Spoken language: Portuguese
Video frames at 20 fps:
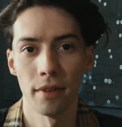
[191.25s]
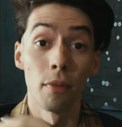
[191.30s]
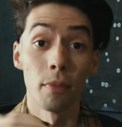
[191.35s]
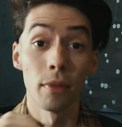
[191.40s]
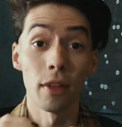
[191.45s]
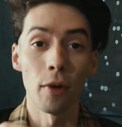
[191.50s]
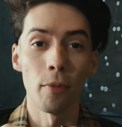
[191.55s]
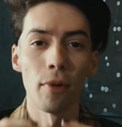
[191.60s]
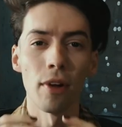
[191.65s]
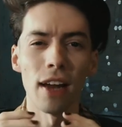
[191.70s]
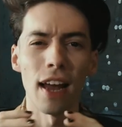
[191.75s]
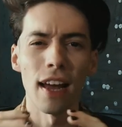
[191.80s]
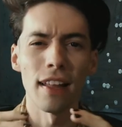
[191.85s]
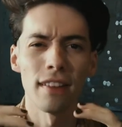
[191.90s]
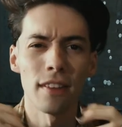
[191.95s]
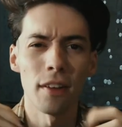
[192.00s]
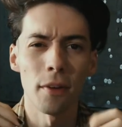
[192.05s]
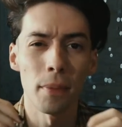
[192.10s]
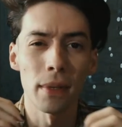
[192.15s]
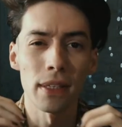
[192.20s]
Vamos dar uma
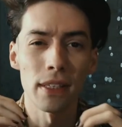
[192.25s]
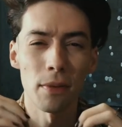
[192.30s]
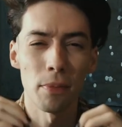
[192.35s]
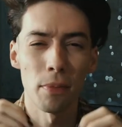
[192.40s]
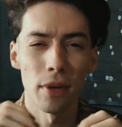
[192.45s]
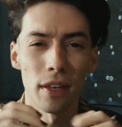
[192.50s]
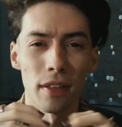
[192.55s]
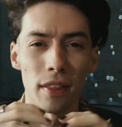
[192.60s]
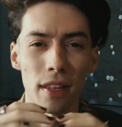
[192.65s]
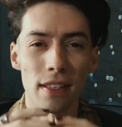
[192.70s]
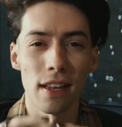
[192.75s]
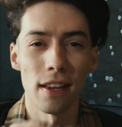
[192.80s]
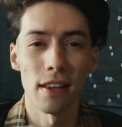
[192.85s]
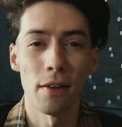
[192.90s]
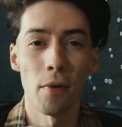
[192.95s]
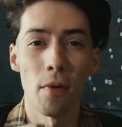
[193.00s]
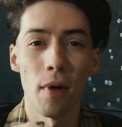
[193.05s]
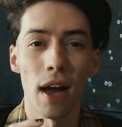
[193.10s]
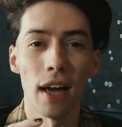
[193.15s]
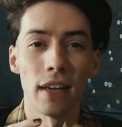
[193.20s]
olhada então e pensar um pouquinho nessa
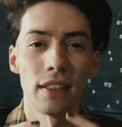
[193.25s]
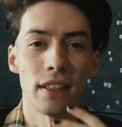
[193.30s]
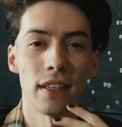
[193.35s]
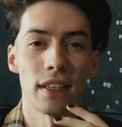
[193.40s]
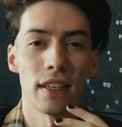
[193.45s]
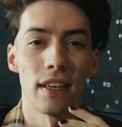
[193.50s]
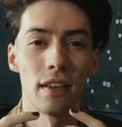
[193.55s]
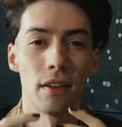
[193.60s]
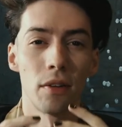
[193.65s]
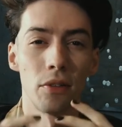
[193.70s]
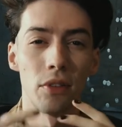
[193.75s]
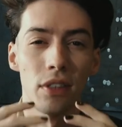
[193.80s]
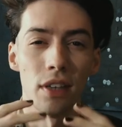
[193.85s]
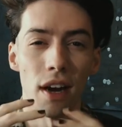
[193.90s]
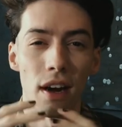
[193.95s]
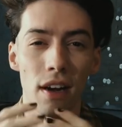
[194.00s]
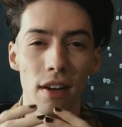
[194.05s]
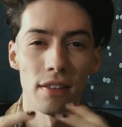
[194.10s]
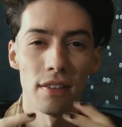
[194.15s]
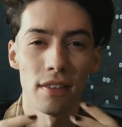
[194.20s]
linguagem aqui que o
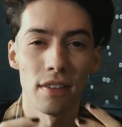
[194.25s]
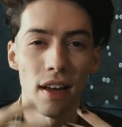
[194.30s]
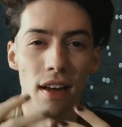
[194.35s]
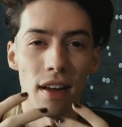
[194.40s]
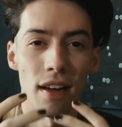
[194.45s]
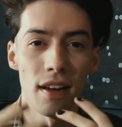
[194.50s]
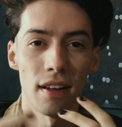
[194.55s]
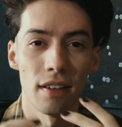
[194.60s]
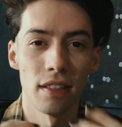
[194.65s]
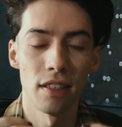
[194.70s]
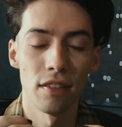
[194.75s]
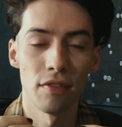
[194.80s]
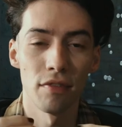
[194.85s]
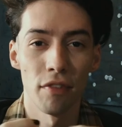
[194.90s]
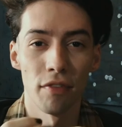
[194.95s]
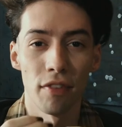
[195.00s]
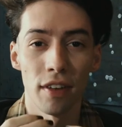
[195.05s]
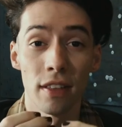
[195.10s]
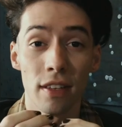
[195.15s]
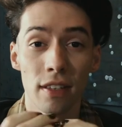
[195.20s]
Charles está
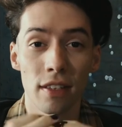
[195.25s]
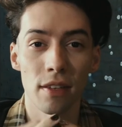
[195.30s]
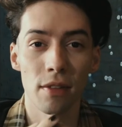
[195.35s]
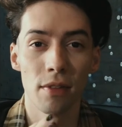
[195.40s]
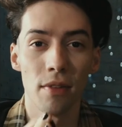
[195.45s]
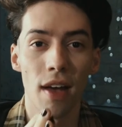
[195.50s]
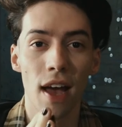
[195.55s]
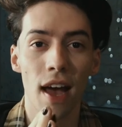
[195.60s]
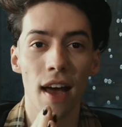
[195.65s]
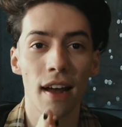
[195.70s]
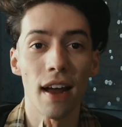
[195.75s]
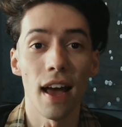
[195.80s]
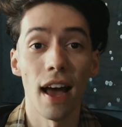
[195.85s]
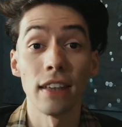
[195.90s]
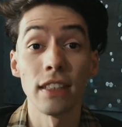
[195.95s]
desenvolvendo nesse lugar.